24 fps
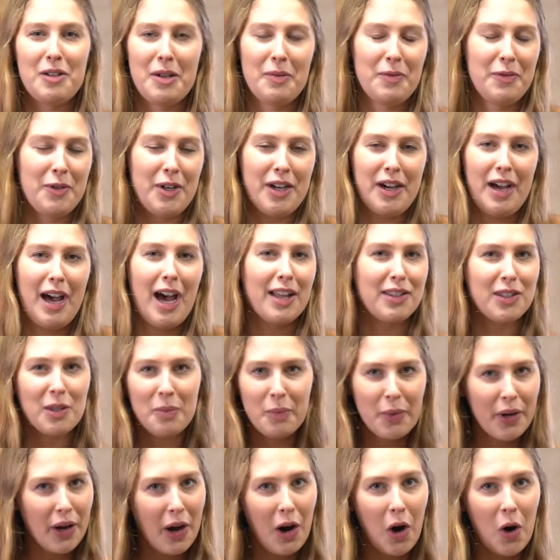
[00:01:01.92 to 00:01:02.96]
einfach
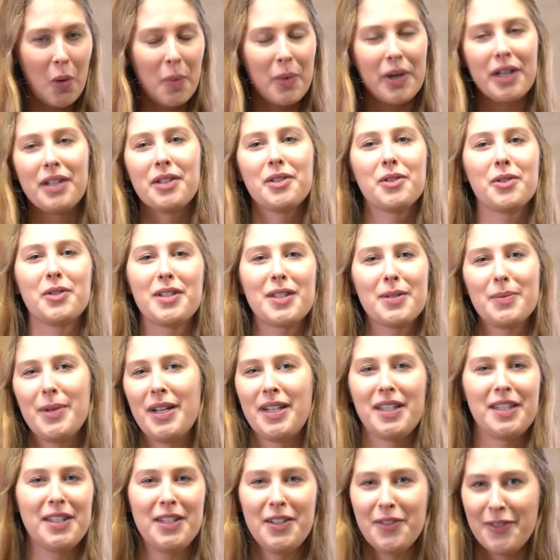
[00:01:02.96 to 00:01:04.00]
atemberaubend und das
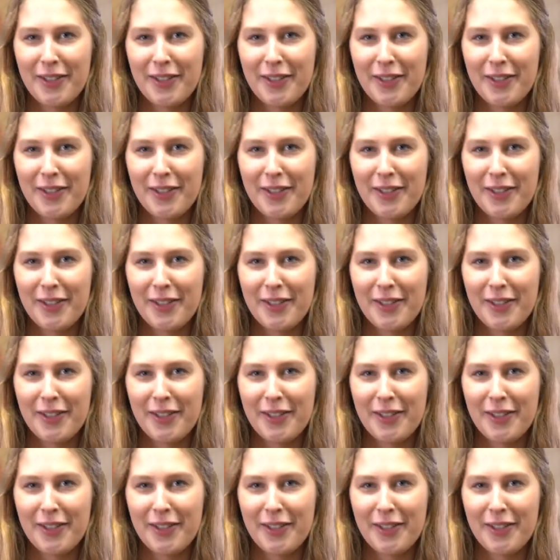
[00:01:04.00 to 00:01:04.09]
werde ich nie